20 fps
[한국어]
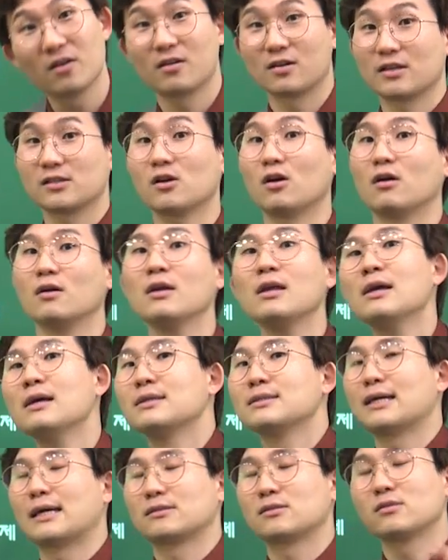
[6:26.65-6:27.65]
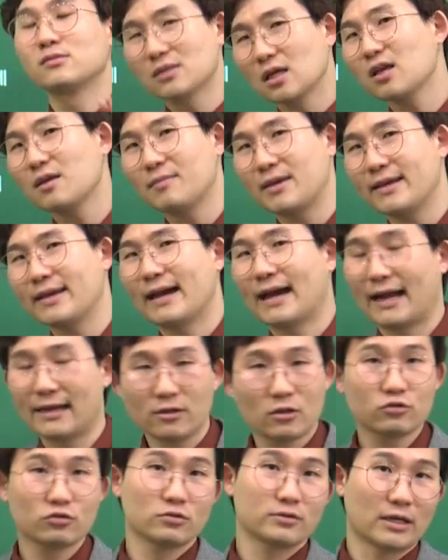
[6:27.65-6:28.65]
그래서 자, 선생님이
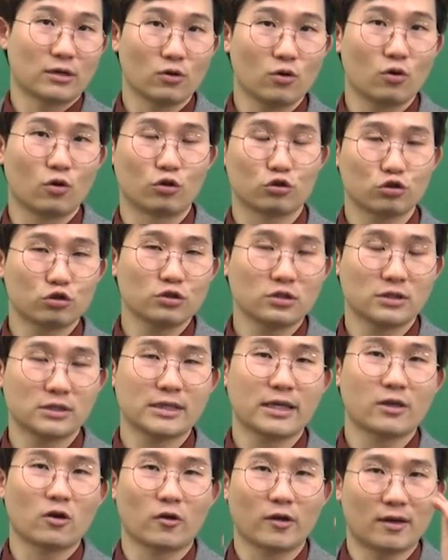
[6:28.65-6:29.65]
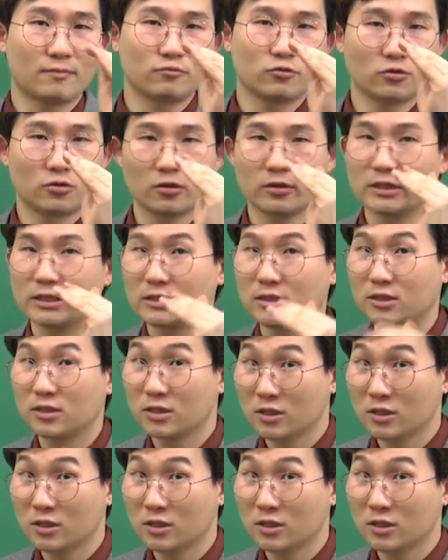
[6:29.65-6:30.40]
알려준 대로 출제 경향 분석이